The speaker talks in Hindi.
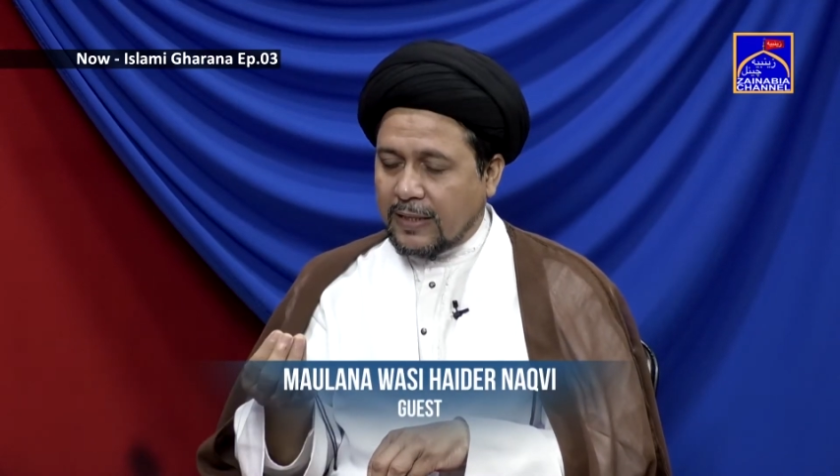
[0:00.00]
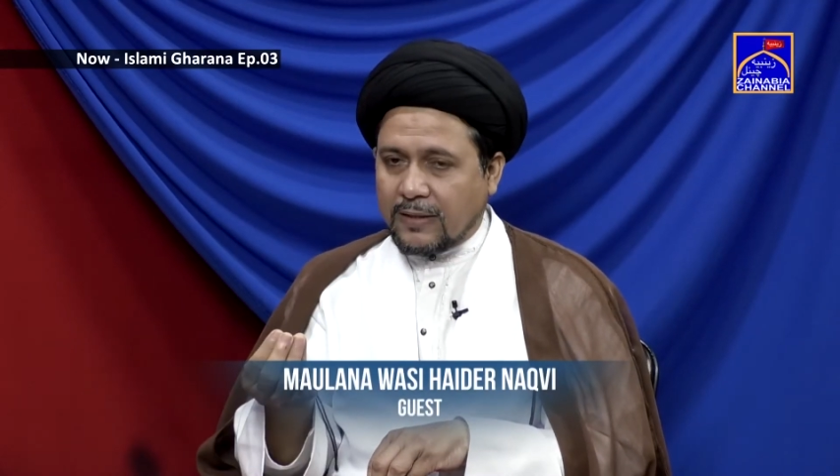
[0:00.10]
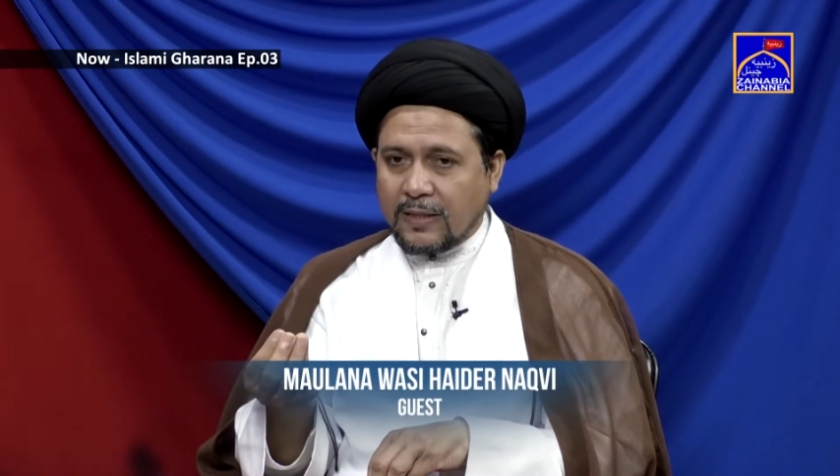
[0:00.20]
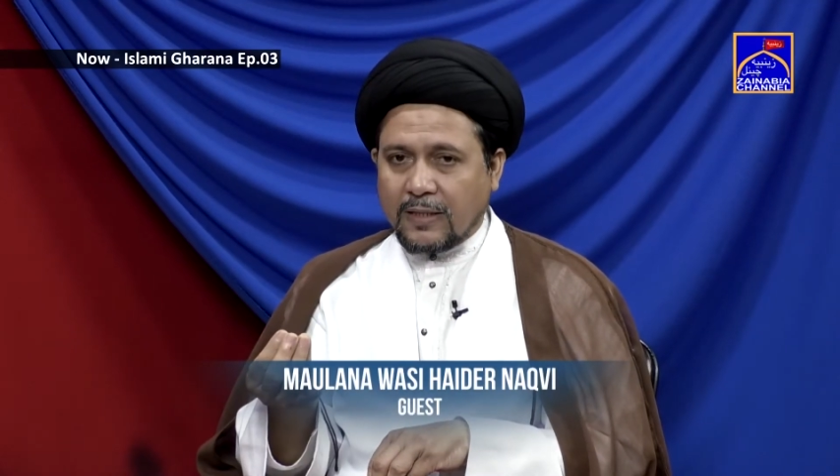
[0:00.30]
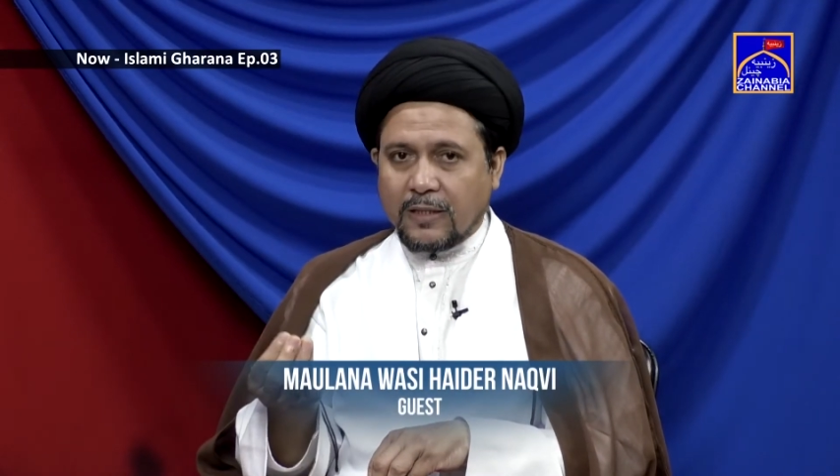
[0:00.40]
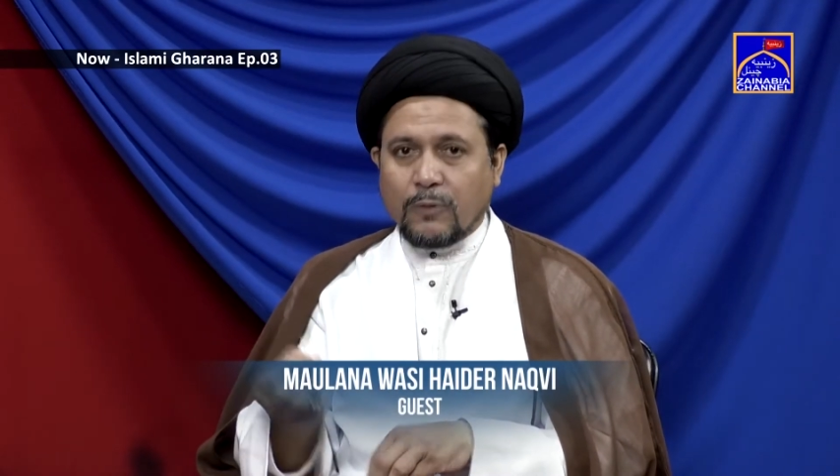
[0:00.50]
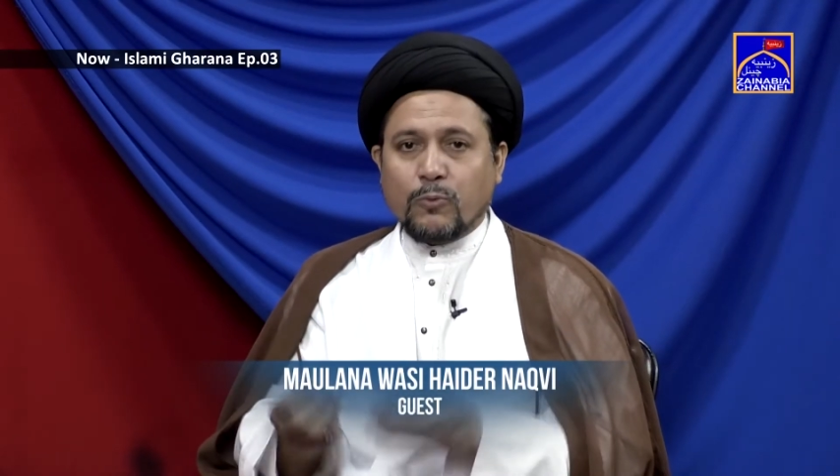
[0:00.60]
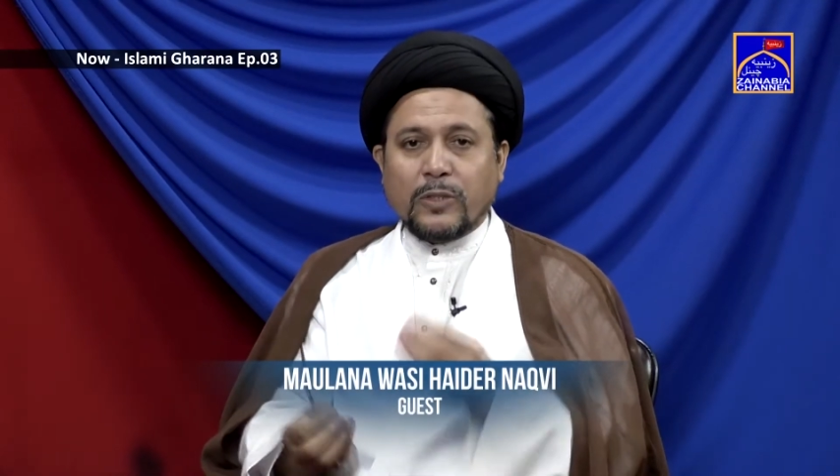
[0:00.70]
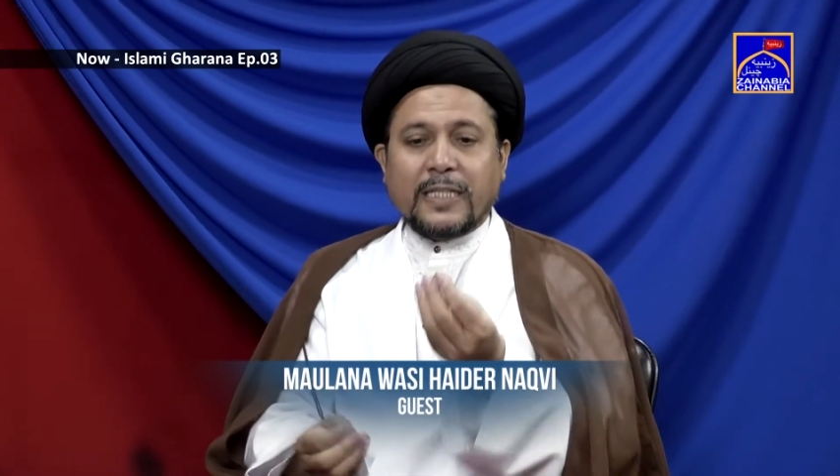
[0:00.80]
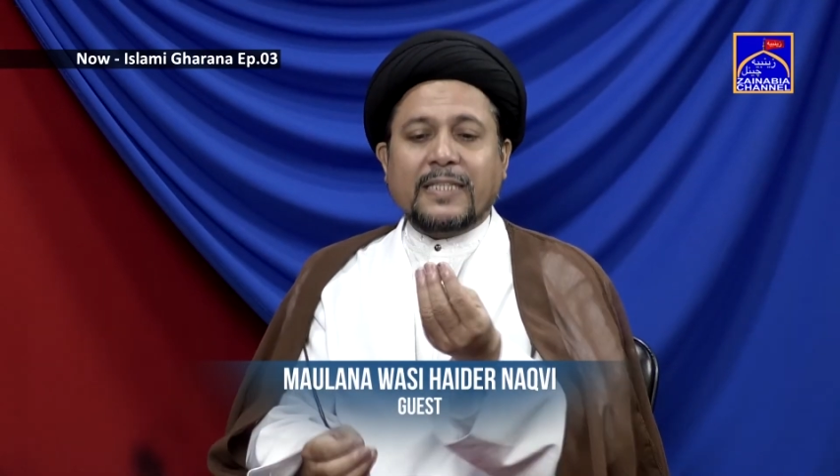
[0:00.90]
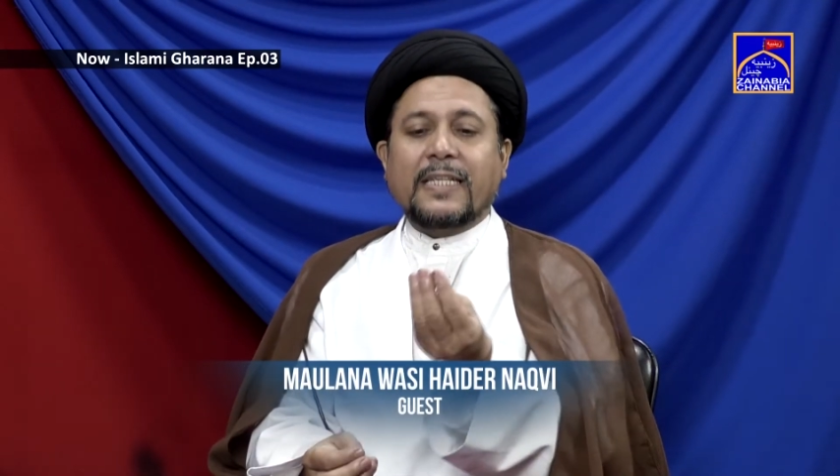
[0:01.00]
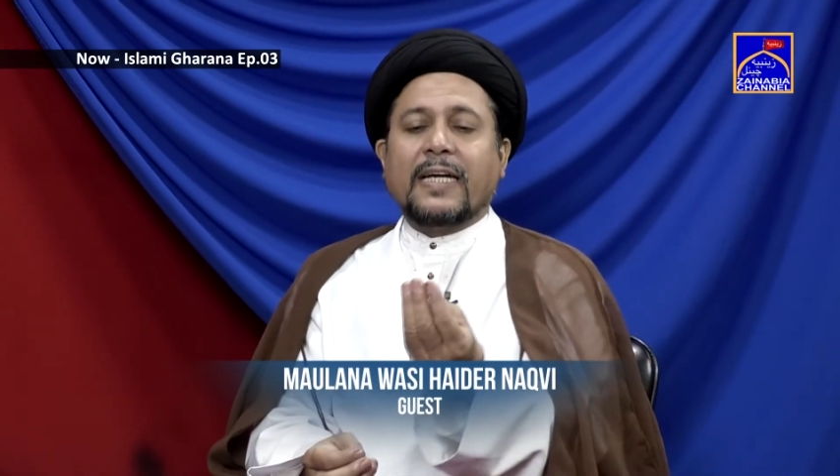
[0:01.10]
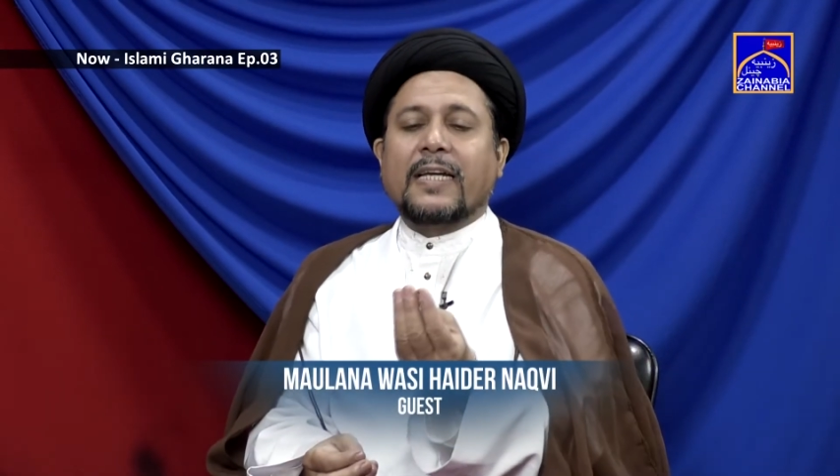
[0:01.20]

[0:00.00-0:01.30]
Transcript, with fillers: खरीदने जाते हैं तो पूछे कितने